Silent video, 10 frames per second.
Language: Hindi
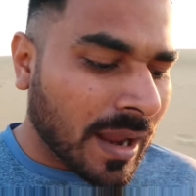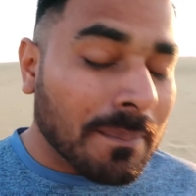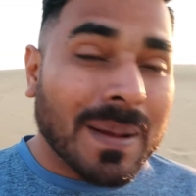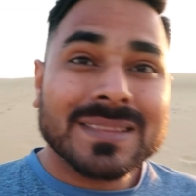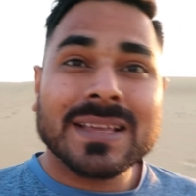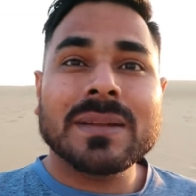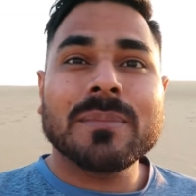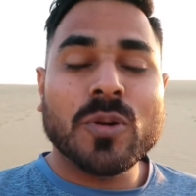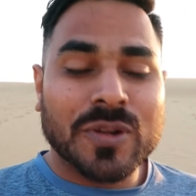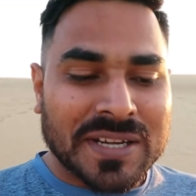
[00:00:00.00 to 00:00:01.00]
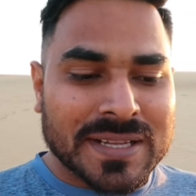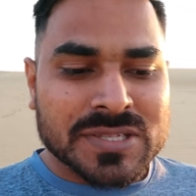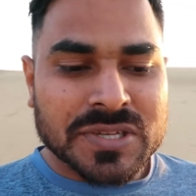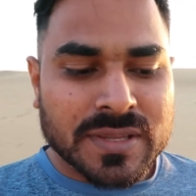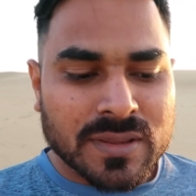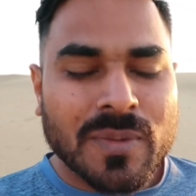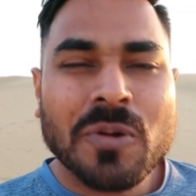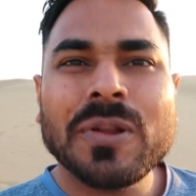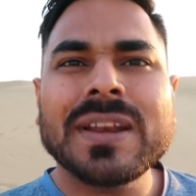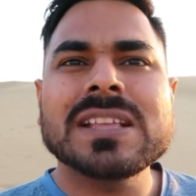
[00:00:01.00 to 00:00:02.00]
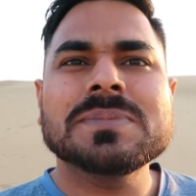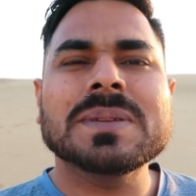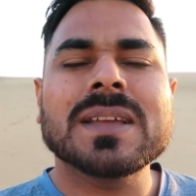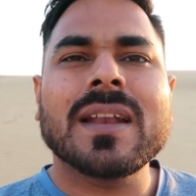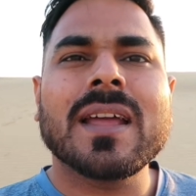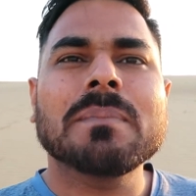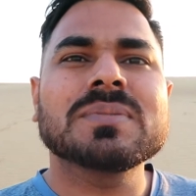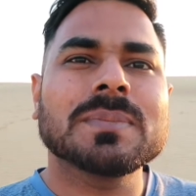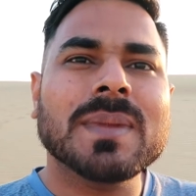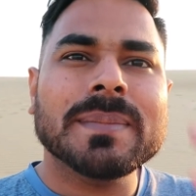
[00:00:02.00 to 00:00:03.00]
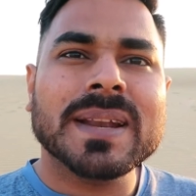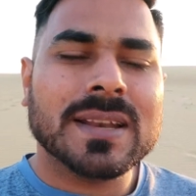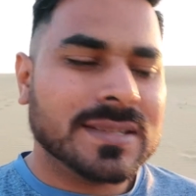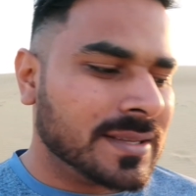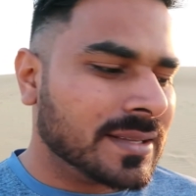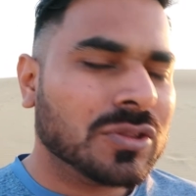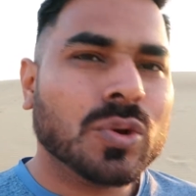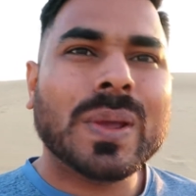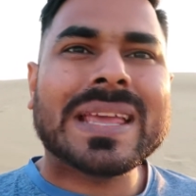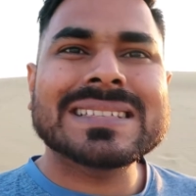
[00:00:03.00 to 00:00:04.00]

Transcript: अब बात करें माउंटेन रेंज की तो माउंटेन रेंज पे जाना है आप शिमला मनाली जा सकते हो